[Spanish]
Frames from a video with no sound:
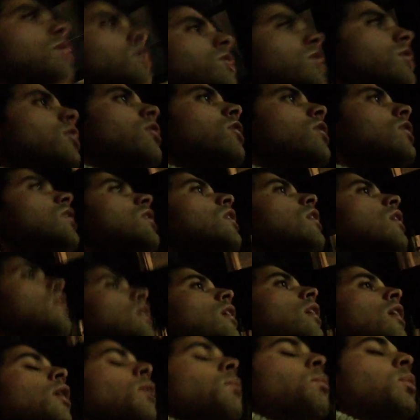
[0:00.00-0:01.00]
de hoy
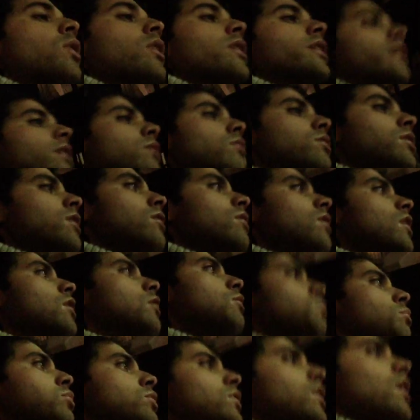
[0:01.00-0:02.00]
porque están usando la
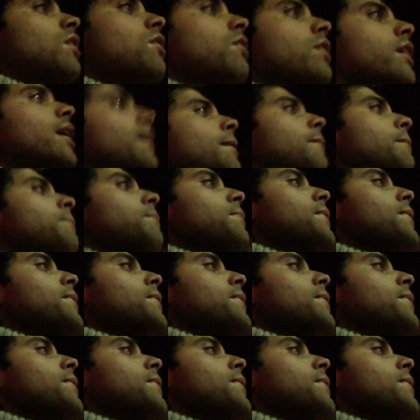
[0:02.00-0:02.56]
computadora.